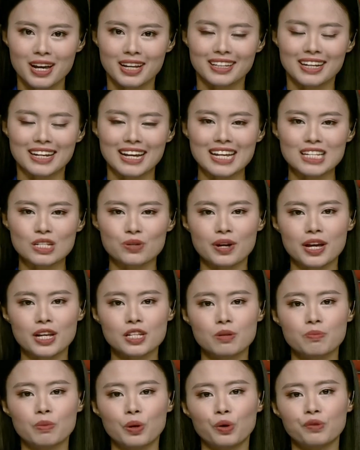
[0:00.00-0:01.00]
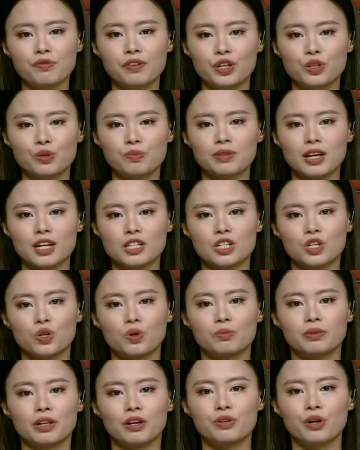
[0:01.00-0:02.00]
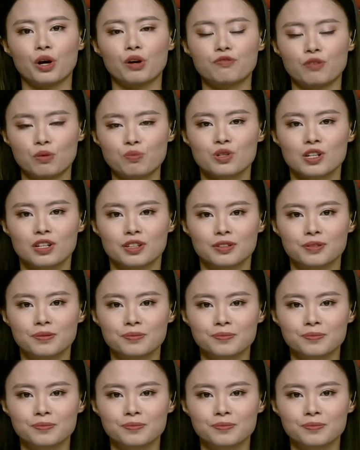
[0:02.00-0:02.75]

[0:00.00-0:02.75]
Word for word: thì ngay sau đây xin mời quý vị chúng ta sẽ cùng theo dõi phóng sự.